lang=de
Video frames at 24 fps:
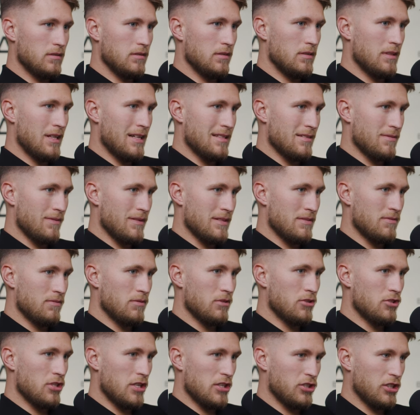das, was
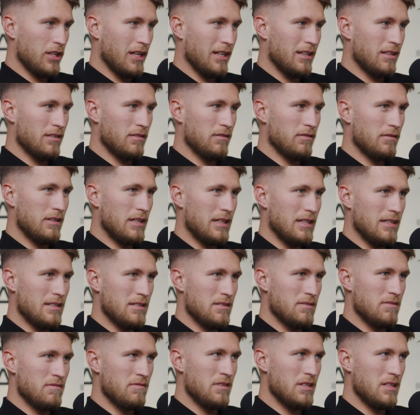wirklich erschreckend war,
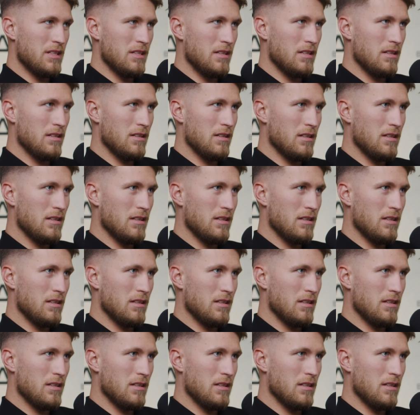ist, wie,